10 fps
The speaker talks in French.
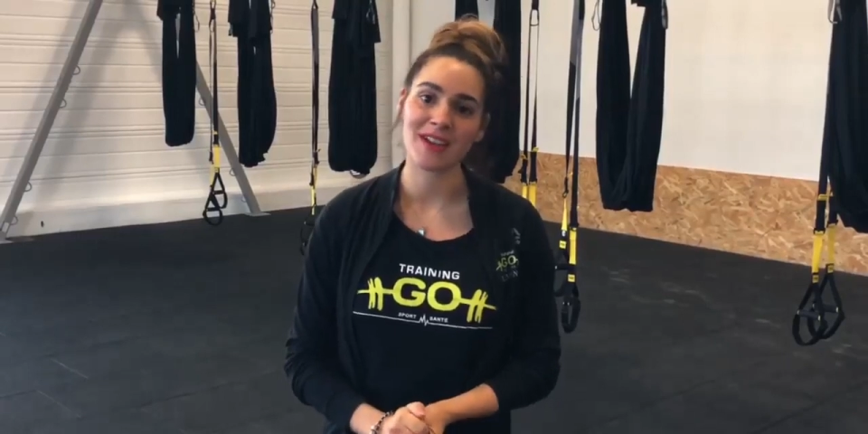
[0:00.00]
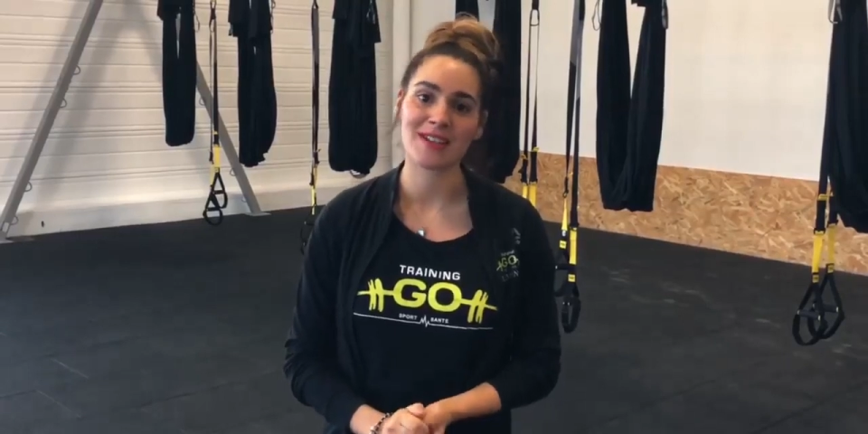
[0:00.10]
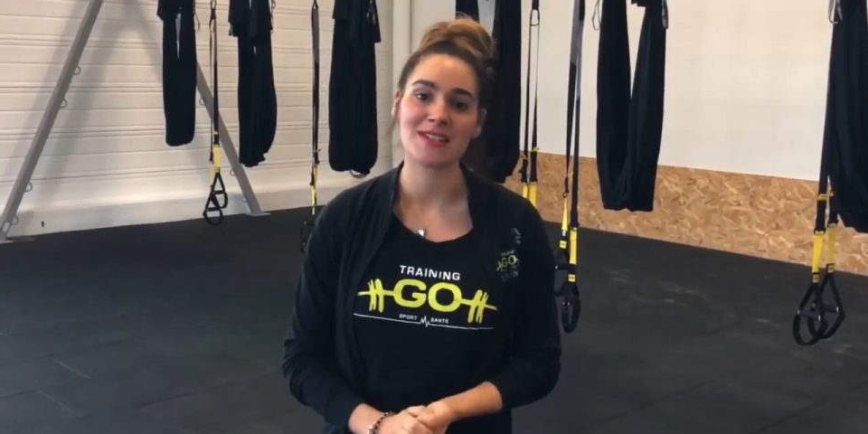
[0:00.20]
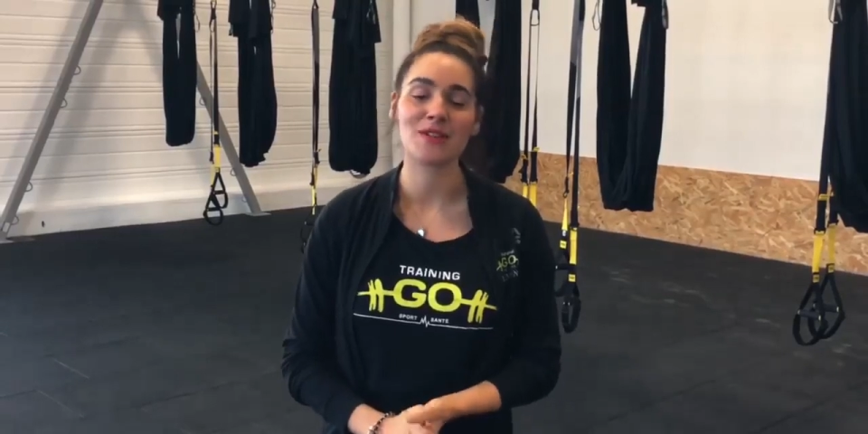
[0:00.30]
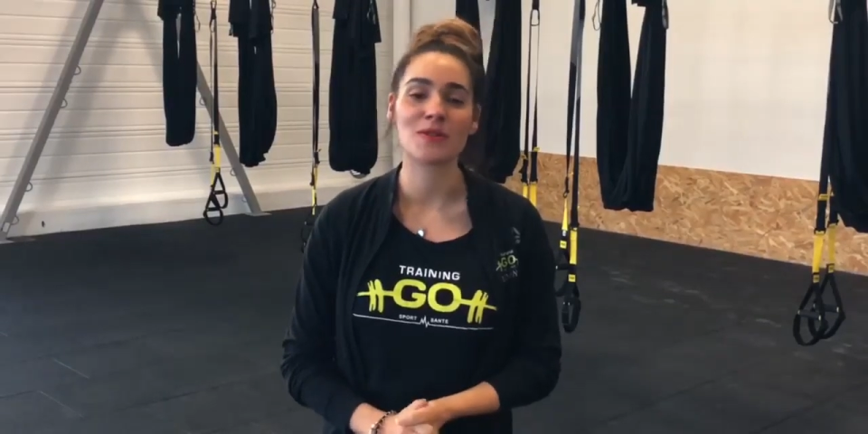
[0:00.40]

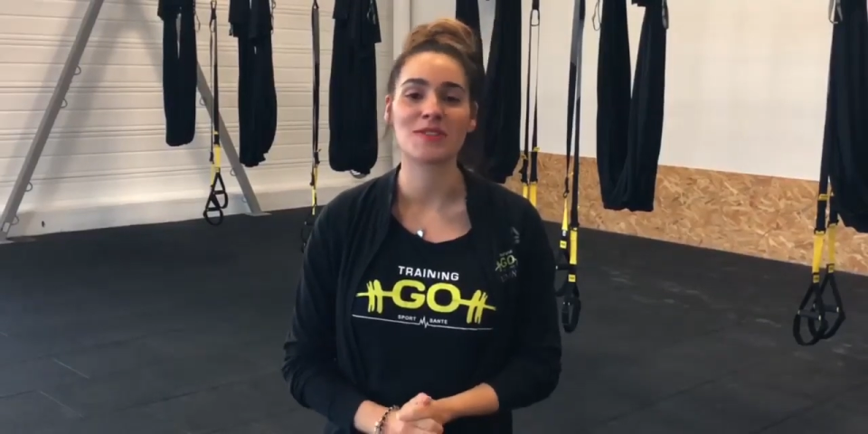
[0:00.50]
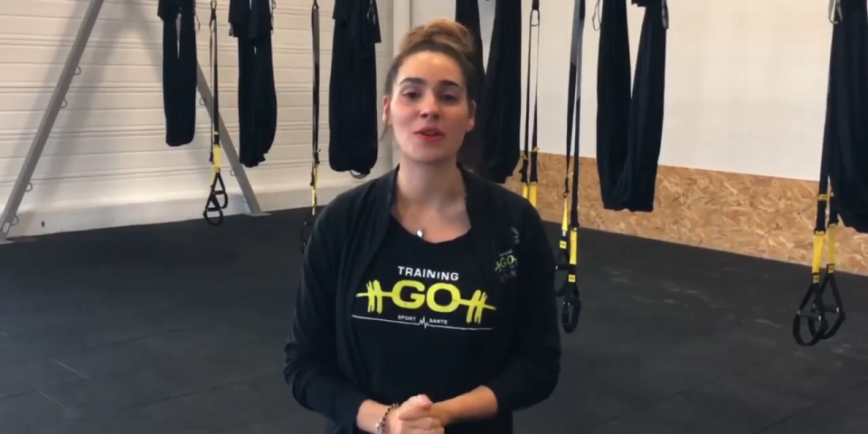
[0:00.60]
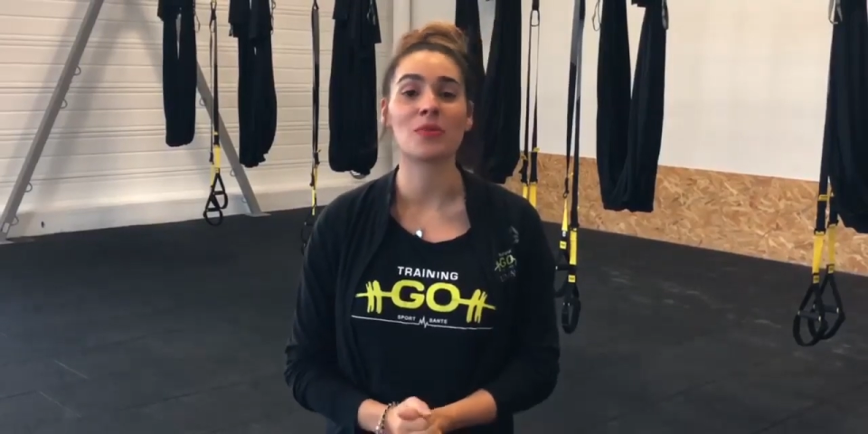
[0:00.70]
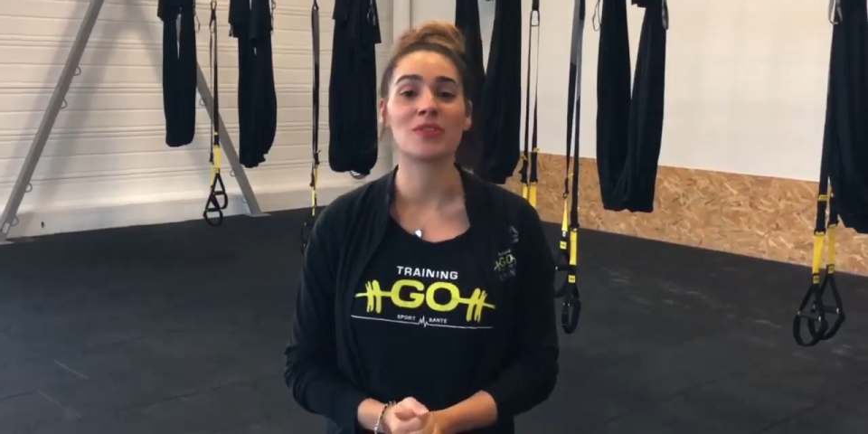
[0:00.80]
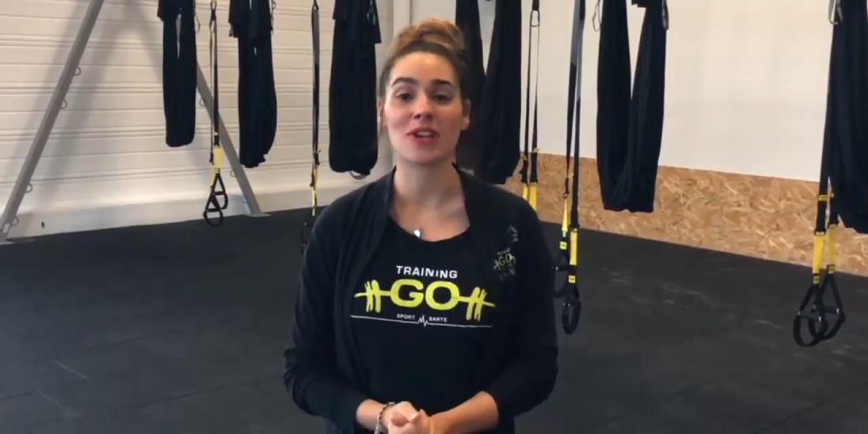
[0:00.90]
ainsi que le
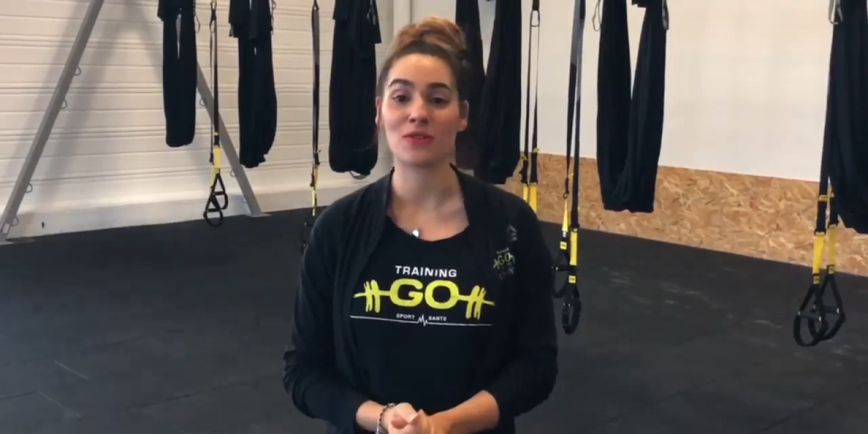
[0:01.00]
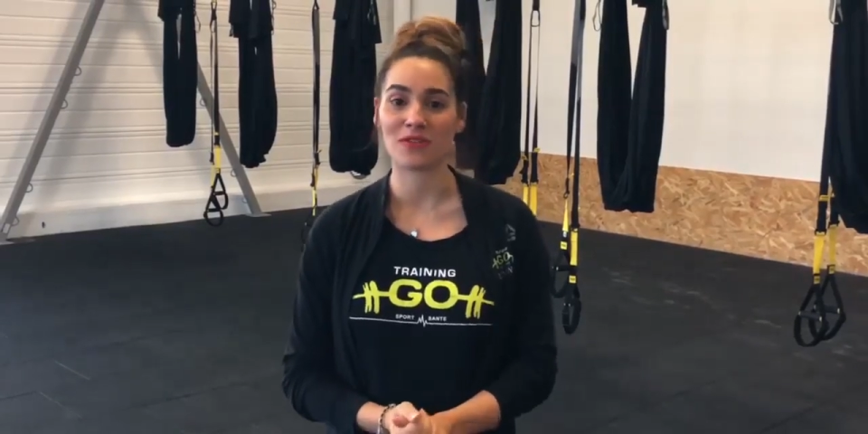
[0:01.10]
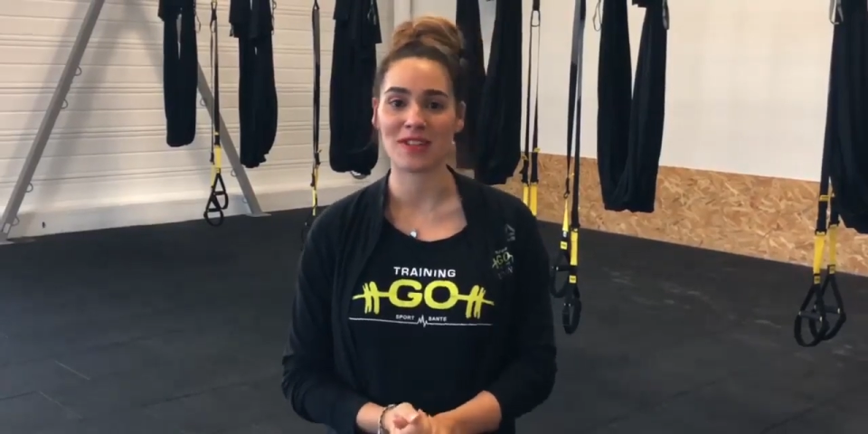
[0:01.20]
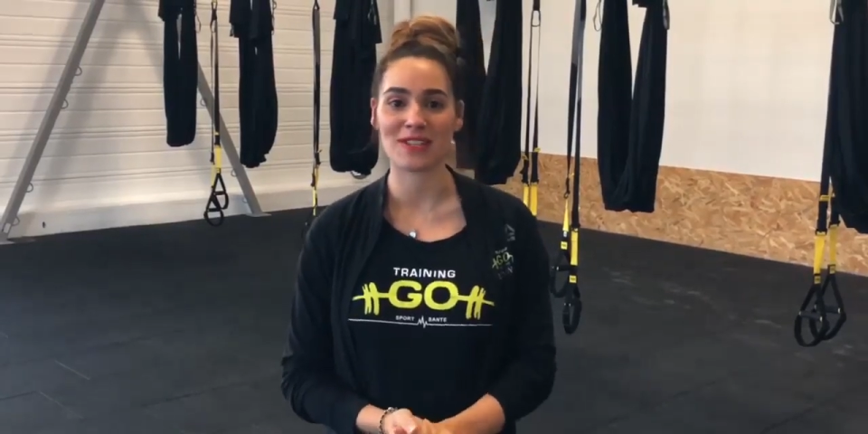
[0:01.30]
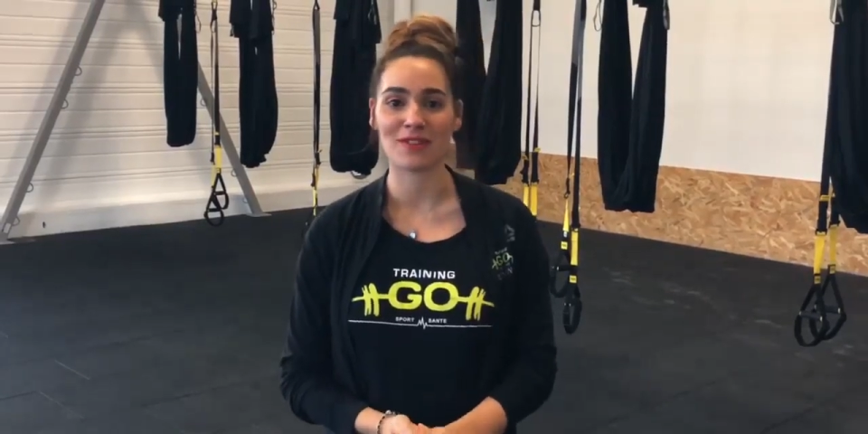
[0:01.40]
salon mondial du
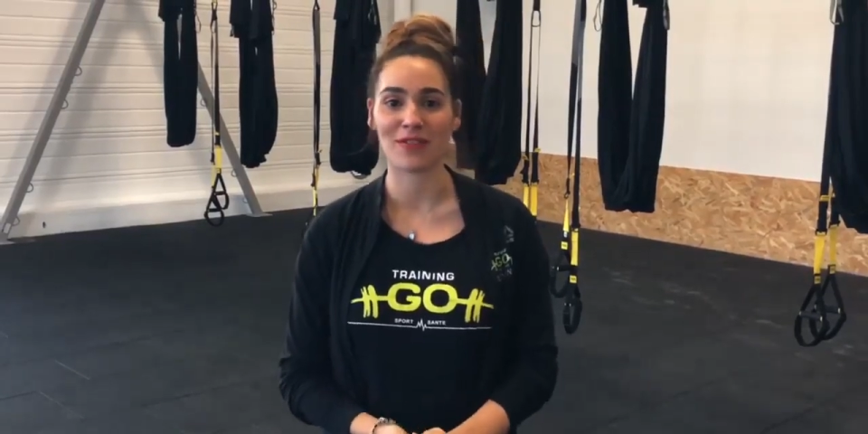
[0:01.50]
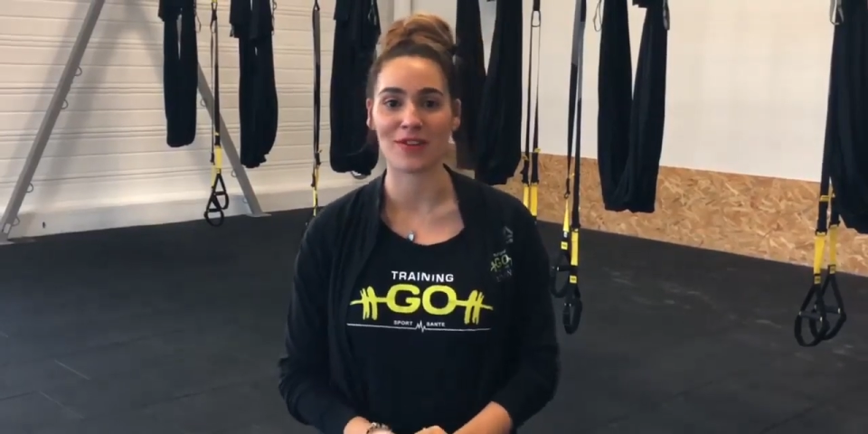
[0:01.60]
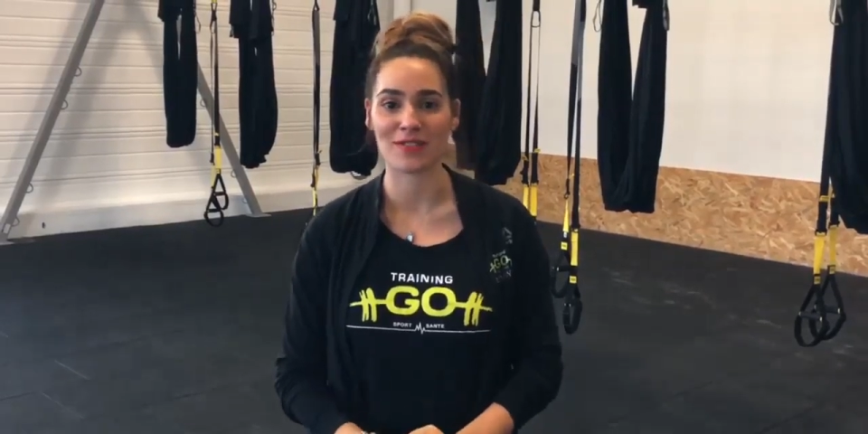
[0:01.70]
fitness en